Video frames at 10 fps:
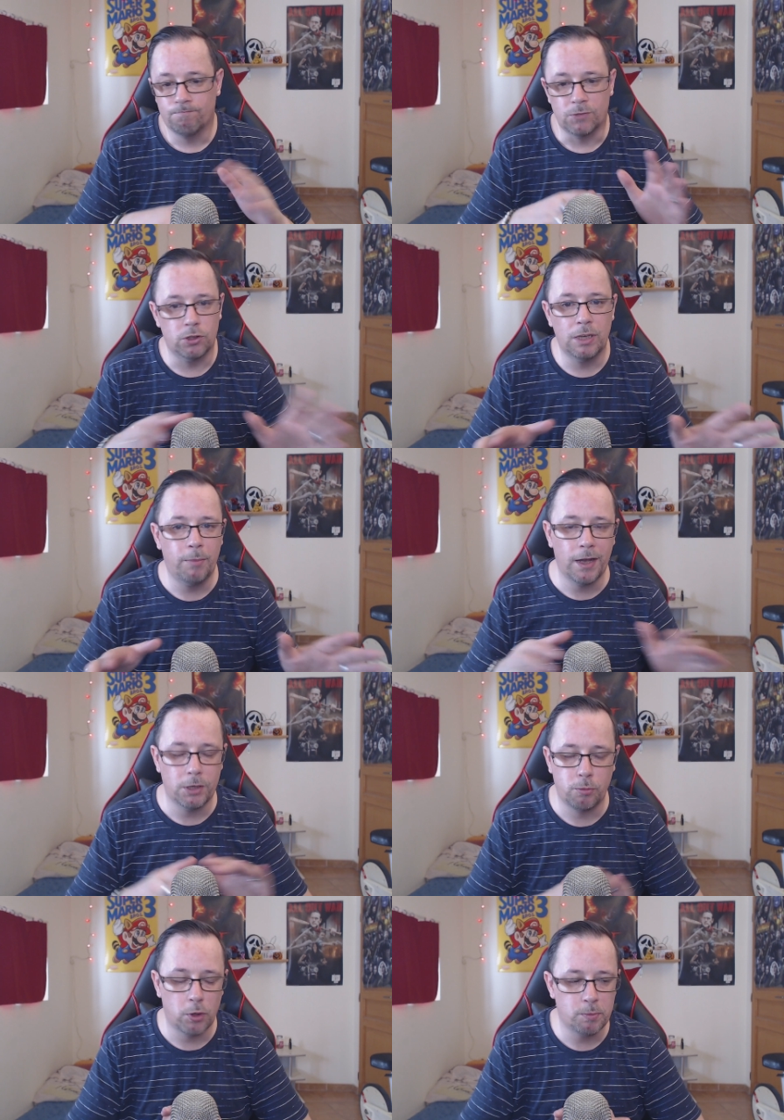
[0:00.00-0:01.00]
je sais pas,
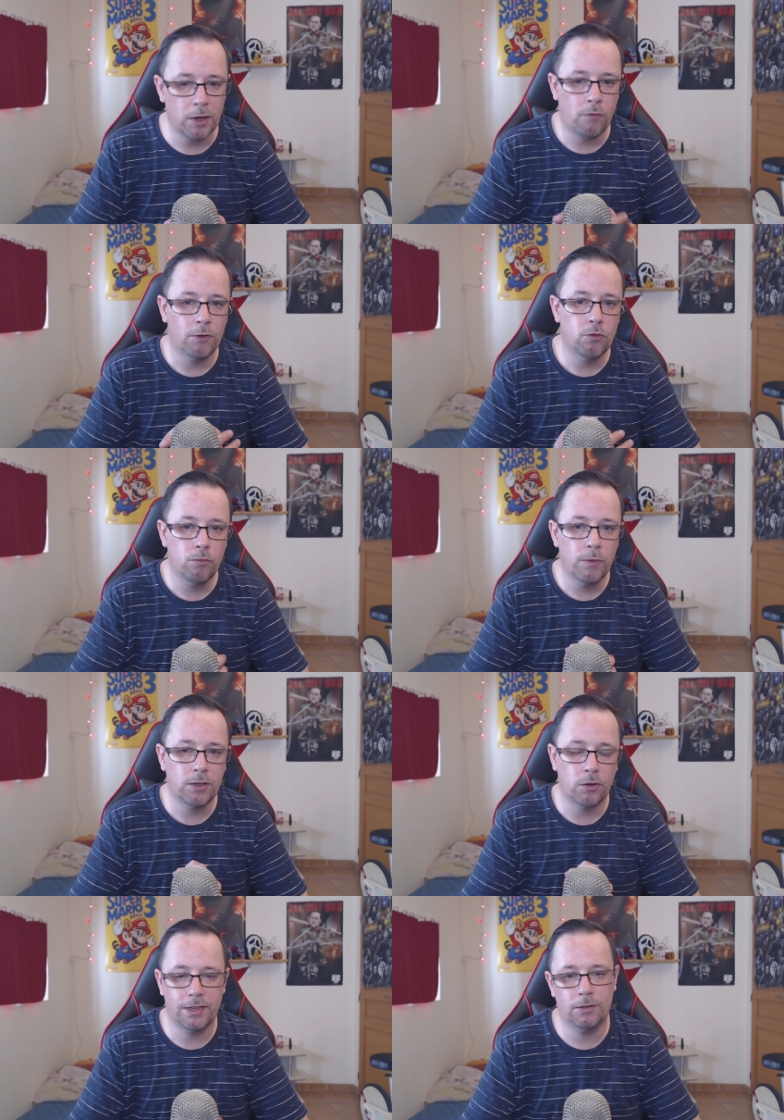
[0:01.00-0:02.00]
je pense pas qu'on va nous
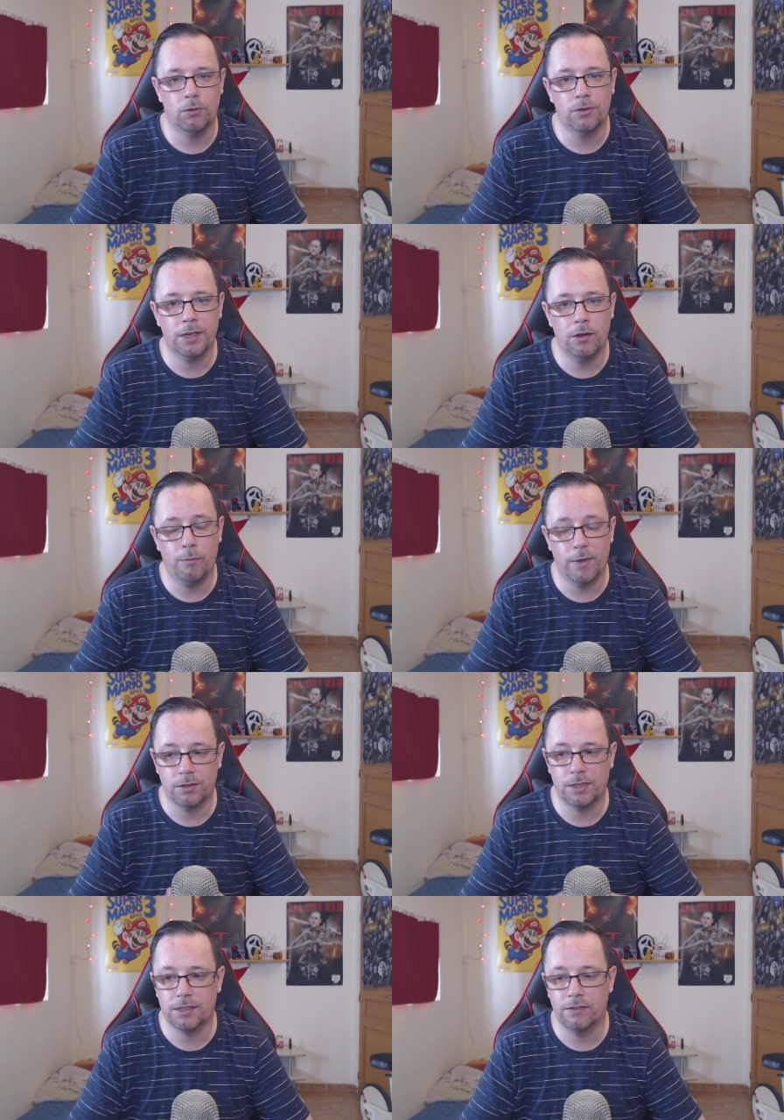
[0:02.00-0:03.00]
mettre ça dans le trailer parce
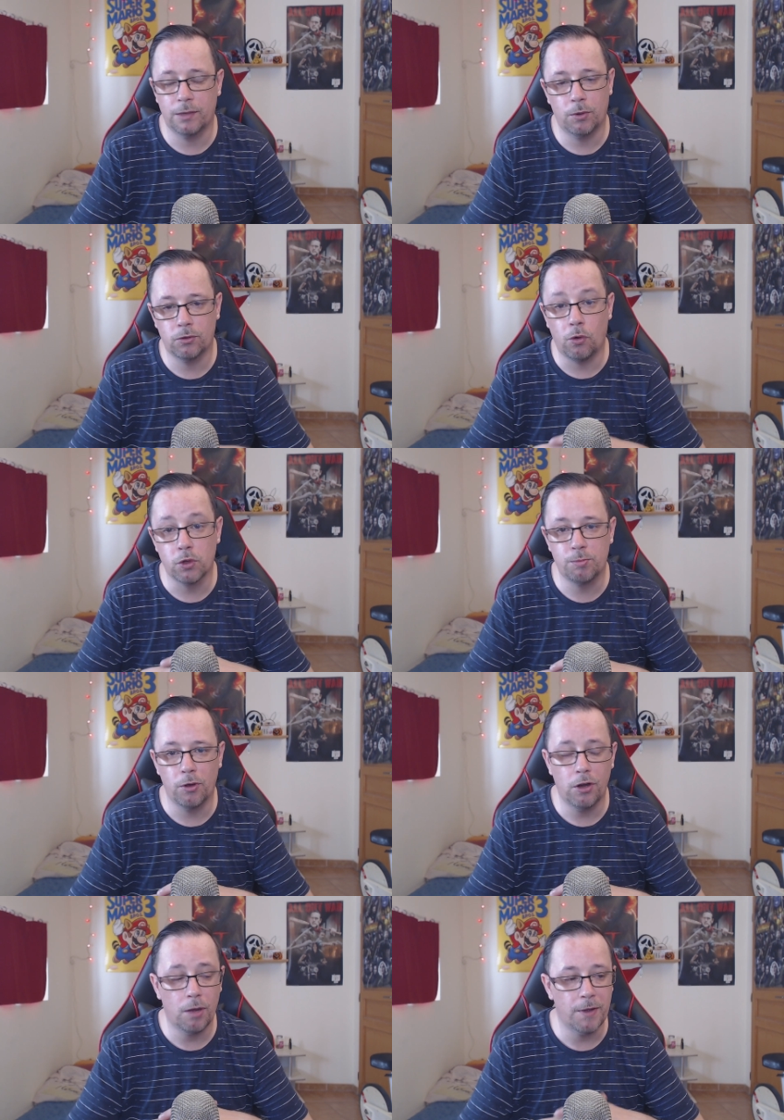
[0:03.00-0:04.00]
que ça serait vraiment trop
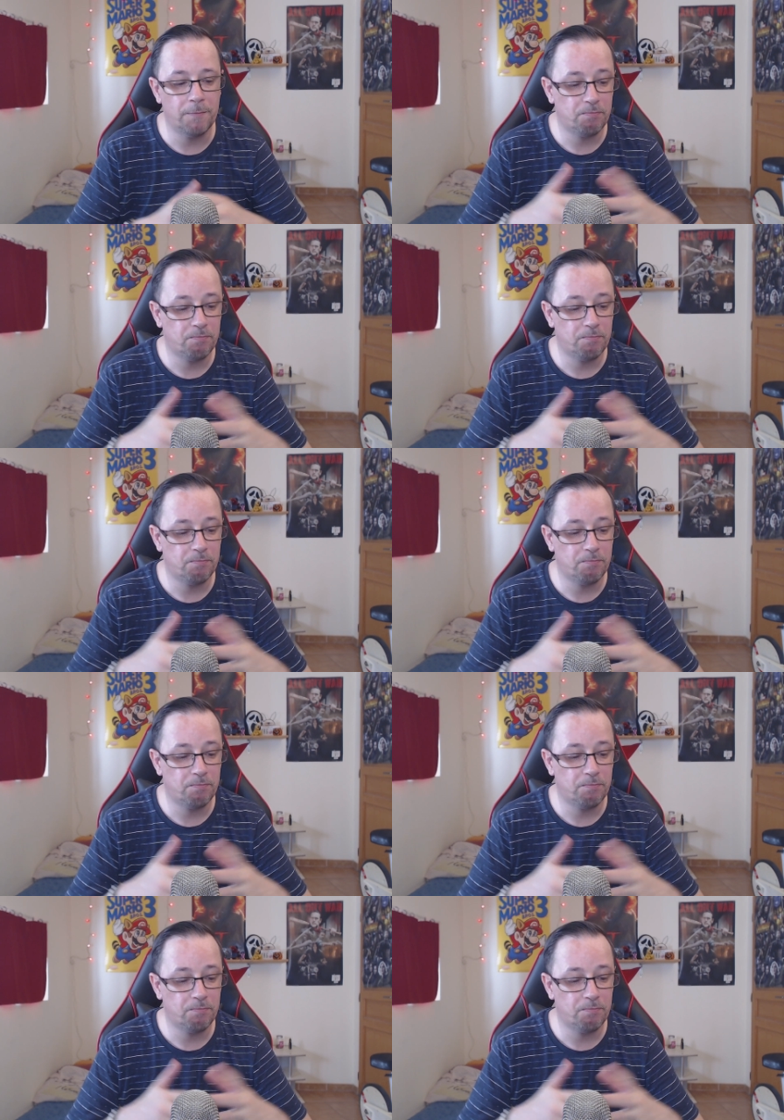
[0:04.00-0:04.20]
spoiler, mais